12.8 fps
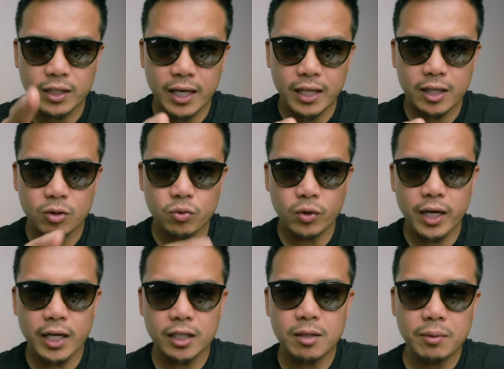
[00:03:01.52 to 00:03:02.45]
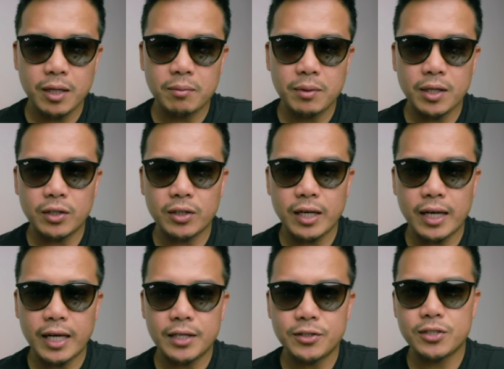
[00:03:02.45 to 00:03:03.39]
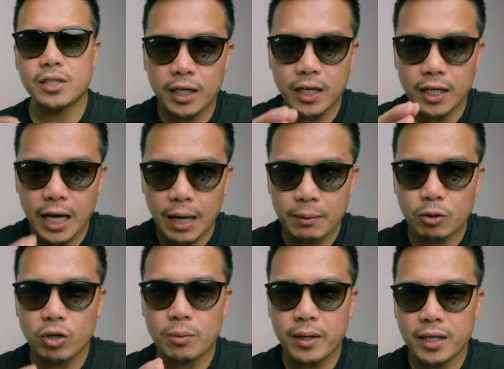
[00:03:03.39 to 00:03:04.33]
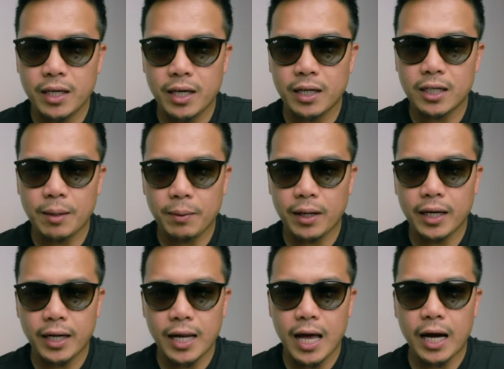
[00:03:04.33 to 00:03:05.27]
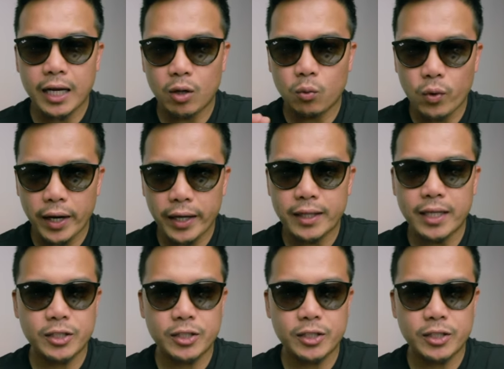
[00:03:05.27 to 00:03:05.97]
10 to 18mm na lens. Ginagamit ko naman yan kapag kailangan ng wide na